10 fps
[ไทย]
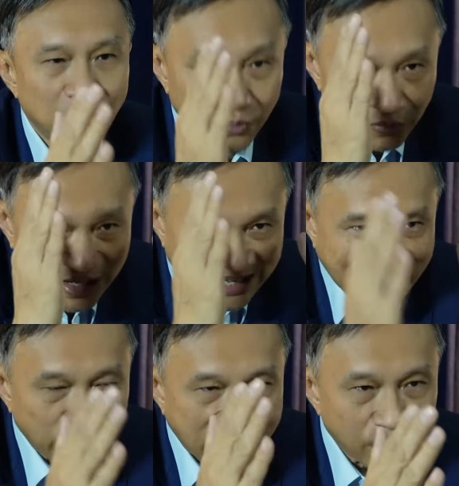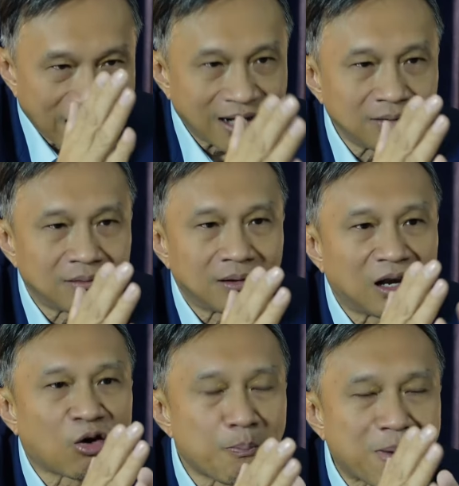ในแนวแนวนั้นเรา
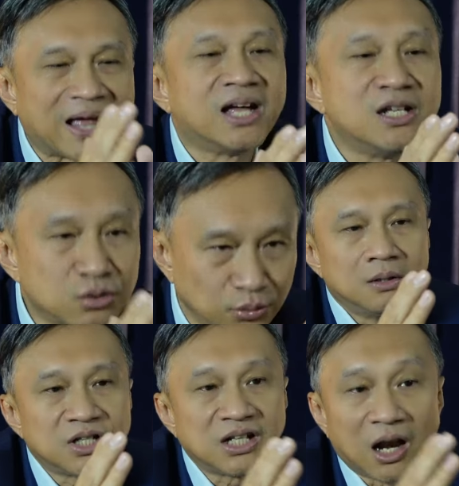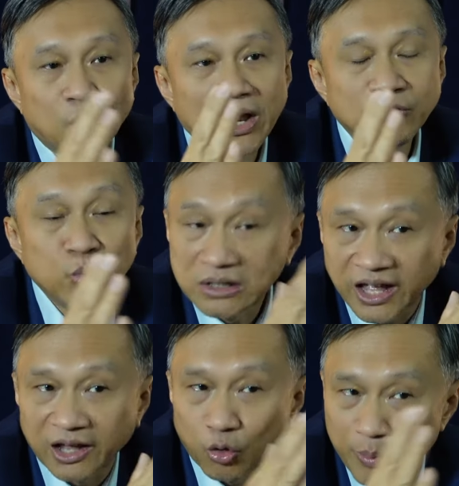ก็ไปให้สุด เช่นถ้าเราเล่นวินเท
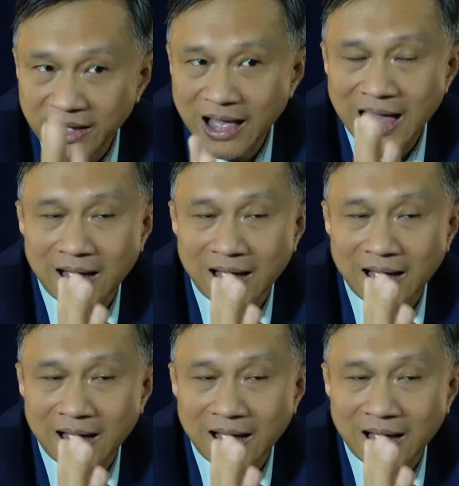จโอเมก้า